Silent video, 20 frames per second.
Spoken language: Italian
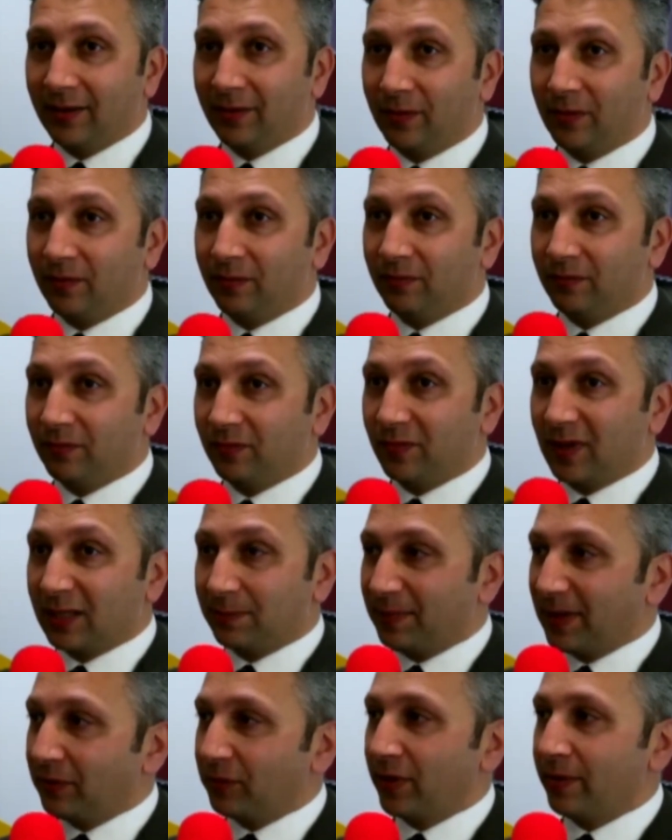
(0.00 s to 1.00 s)
un
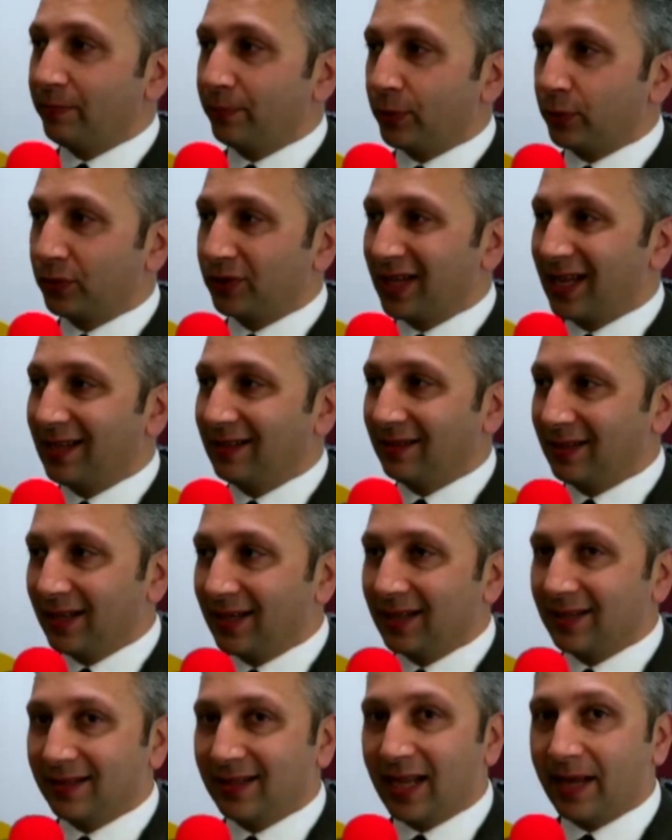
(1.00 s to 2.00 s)
aspetto
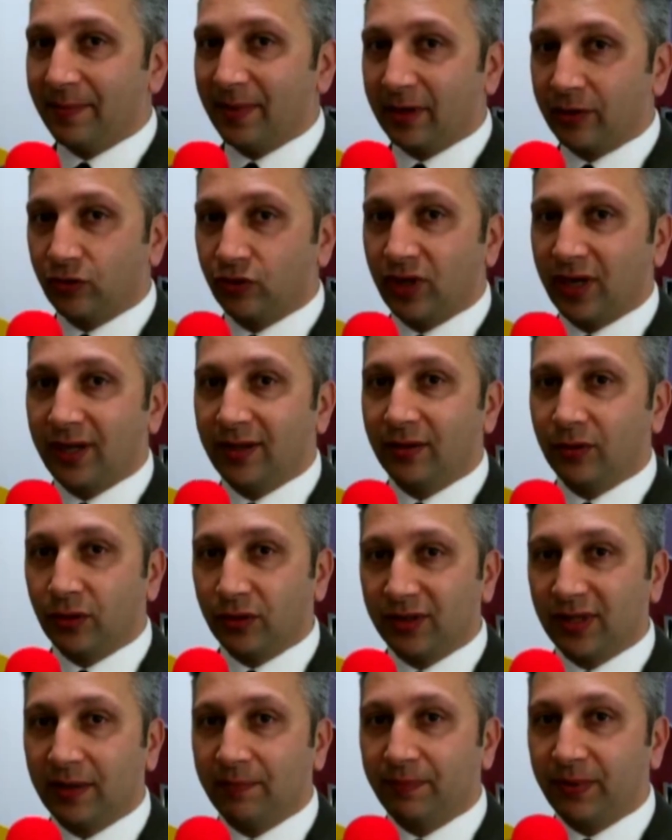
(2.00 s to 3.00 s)
importante che sta
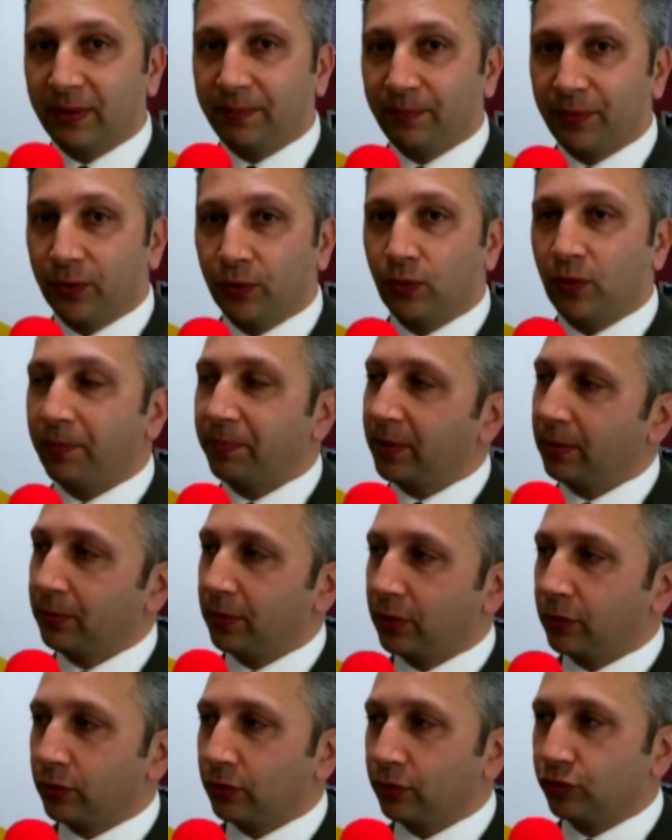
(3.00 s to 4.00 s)
emergendo sempre più è
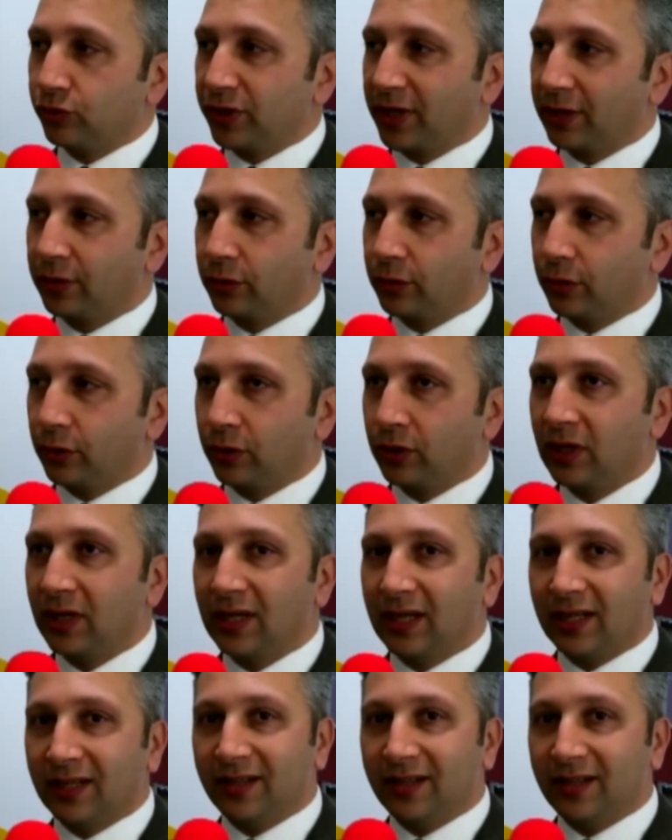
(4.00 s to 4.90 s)
proprio il concetto